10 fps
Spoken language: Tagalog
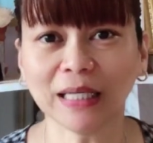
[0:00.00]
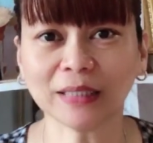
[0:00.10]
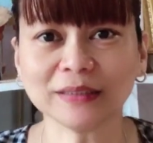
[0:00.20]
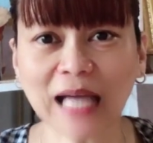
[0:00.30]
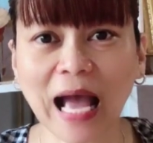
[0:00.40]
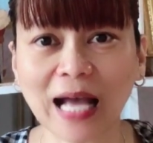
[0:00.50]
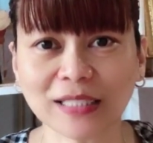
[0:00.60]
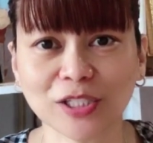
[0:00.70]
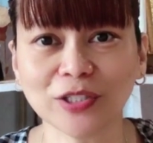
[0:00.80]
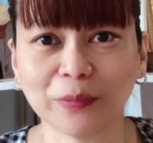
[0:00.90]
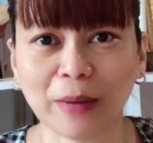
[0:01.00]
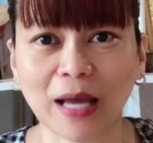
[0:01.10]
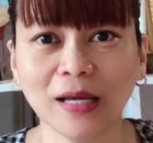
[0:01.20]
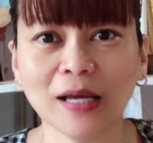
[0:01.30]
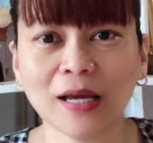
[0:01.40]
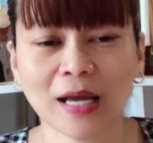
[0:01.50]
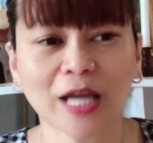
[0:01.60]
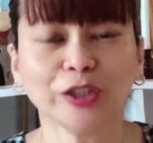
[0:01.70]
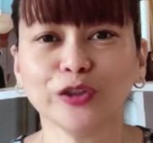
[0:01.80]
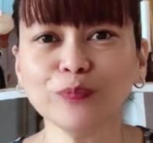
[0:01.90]
Malaking ahas yun, di ba?
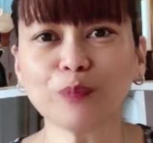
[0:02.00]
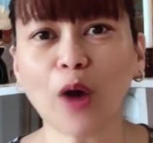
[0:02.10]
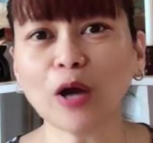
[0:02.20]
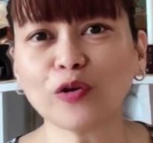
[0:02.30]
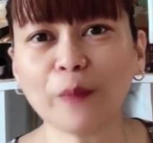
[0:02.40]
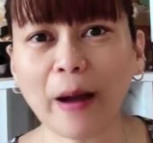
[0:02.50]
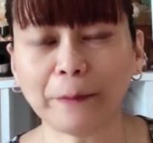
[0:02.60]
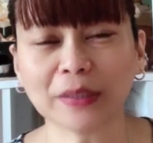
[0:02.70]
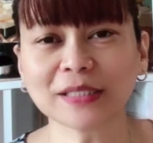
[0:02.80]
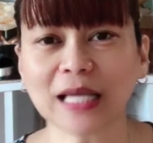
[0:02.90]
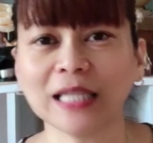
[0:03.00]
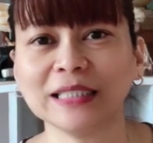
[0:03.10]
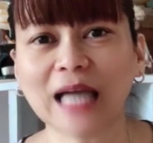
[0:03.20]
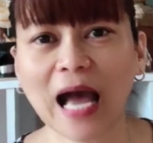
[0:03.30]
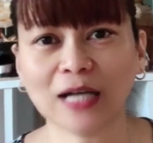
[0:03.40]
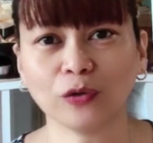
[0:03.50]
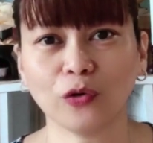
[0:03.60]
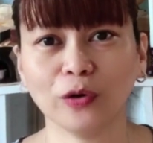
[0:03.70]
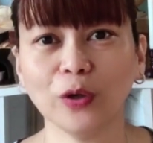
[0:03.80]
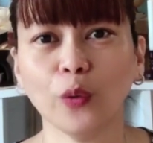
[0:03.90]
Yun po ang gumapang sa higaan
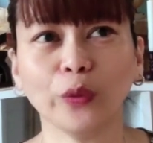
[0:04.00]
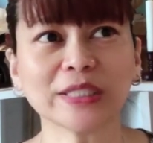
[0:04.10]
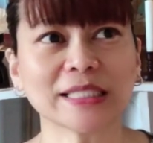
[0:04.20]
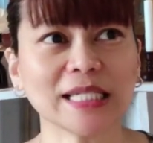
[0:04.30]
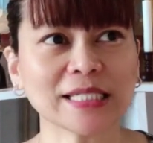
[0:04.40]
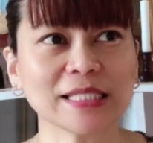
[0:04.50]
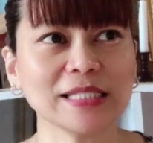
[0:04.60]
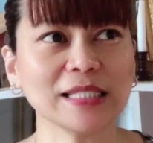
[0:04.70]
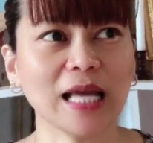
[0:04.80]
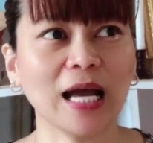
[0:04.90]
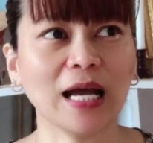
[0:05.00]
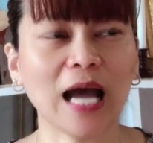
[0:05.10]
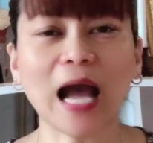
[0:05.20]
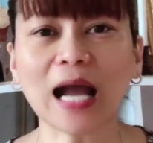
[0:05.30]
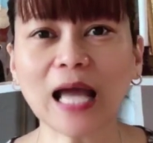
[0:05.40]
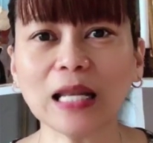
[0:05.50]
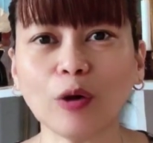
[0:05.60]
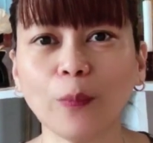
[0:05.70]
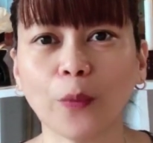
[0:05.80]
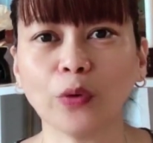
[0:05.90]
ko. Which is, uh, akala
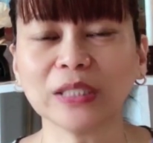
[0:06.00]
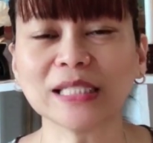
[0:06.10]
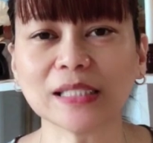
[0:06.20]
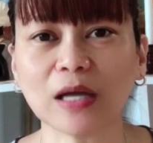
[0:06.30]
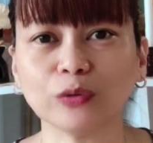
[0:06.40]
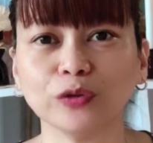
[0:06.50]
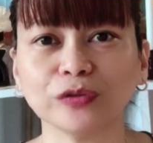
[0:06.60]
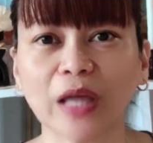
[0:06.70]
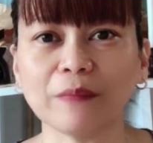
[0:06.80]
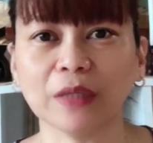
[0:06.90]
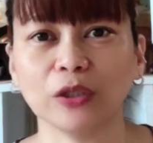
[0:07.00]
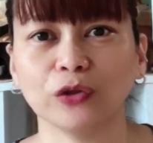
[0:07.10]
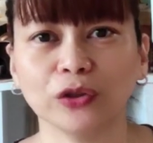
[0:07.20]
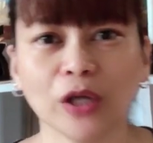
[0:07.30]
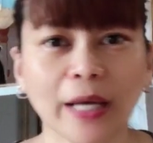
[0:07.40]
ko po, gising ako noong time na yon,